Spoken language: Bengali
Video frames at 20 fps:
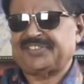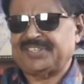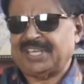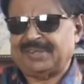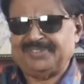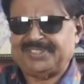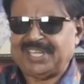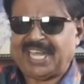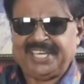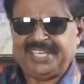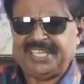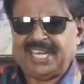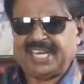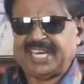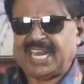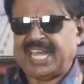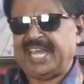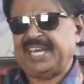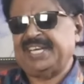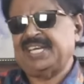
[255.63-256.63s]
আছে আমি জানি না
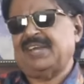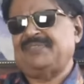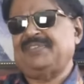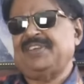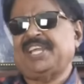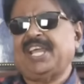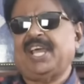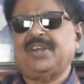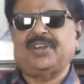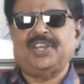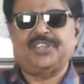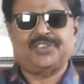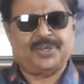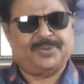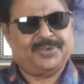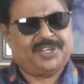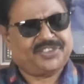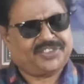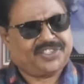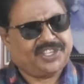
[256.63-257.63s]
রায়হান রাফি কেন এই
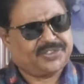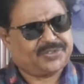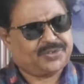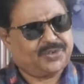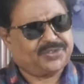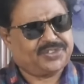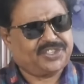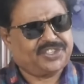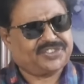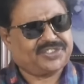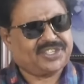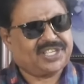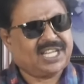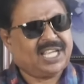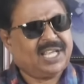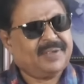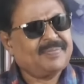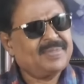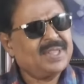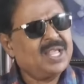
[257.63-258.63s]
ছবিটা শেষ করতেছে
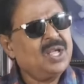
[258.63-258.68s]
না